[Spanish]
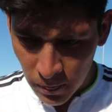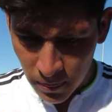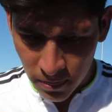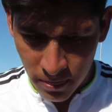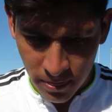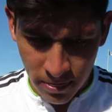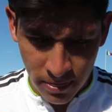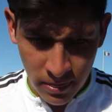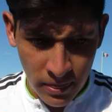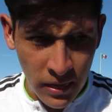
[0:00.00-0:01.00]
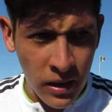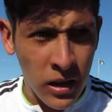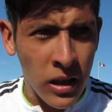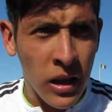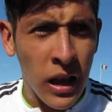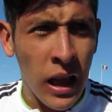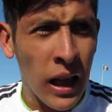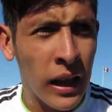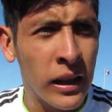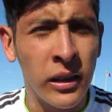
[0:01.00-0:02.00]
Olimpiadas ahora
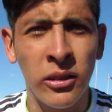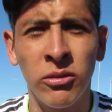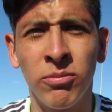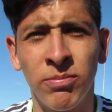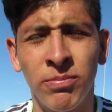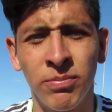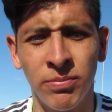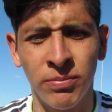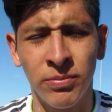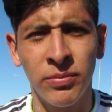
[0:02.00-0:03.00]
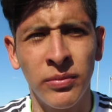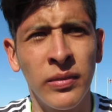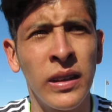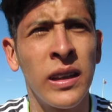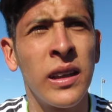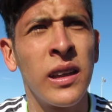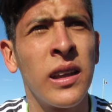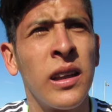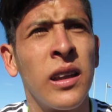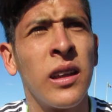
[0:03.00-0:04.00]
aunque si tú no vas a estar, pero de todas
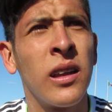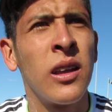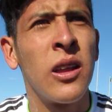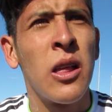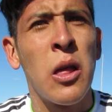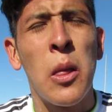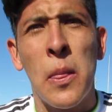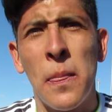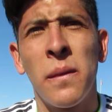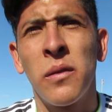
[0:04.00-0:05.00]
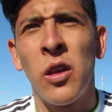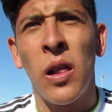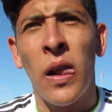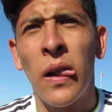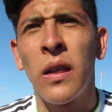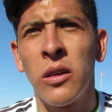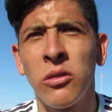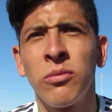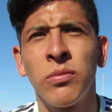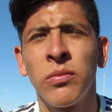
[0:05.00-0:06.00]
maneras el equipo de México tiene
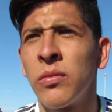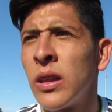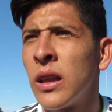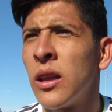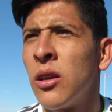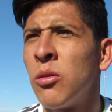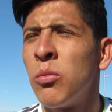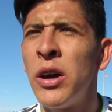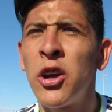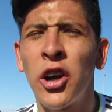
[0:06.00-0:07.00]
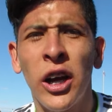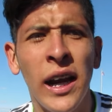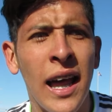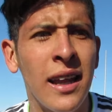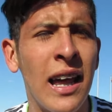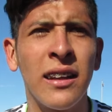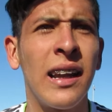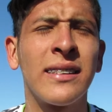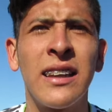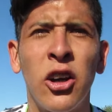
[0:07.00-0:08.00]
expectativas muy importantes. Bueno, creo que
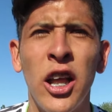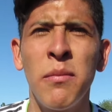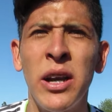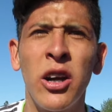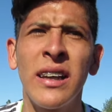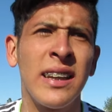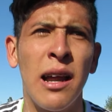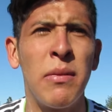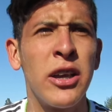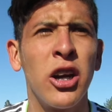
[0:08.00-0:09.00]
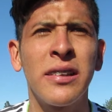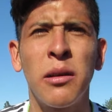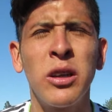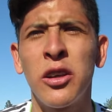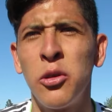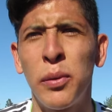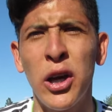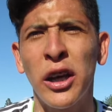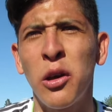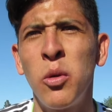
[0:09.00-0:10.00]
las categorías menores y la mayor estamos en un
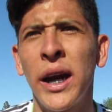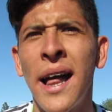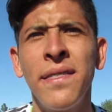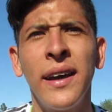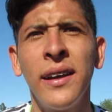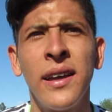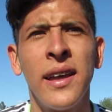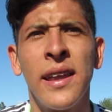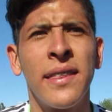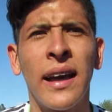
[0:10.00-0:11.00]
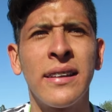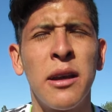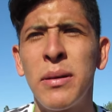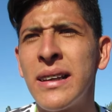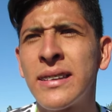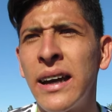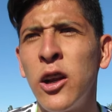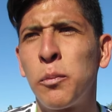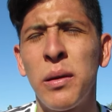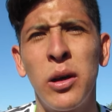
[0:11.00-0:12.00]
proyecto muy grande de que siempre de estar en
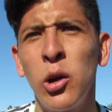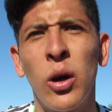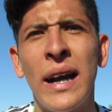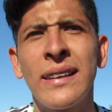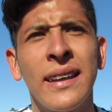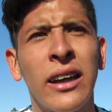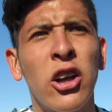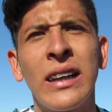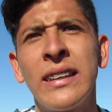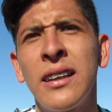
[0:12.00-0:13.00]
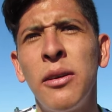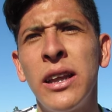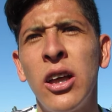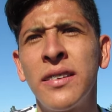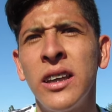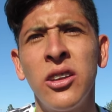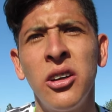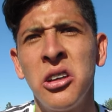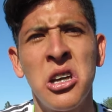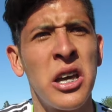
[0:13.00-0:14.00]
los primeros lugares y creo que así se ha venido haciendo.
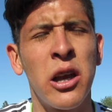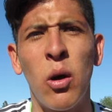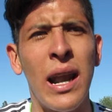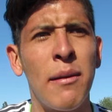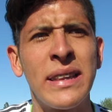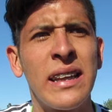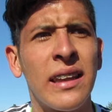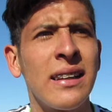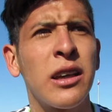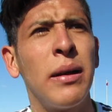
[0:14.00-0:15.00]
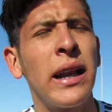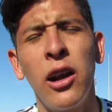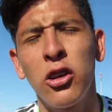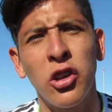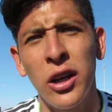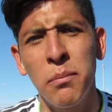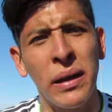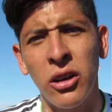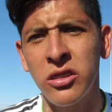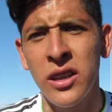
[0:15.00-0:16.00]
Igual la 23 que va a ir a los
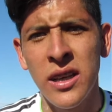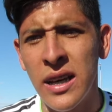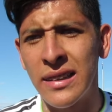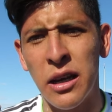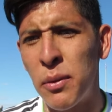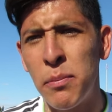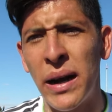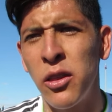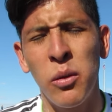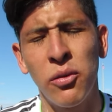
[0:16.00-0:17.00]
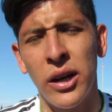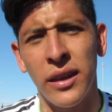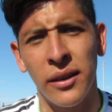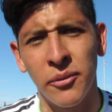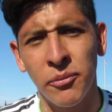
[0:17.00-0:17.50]
Olímpicos está preparando muy fuerte.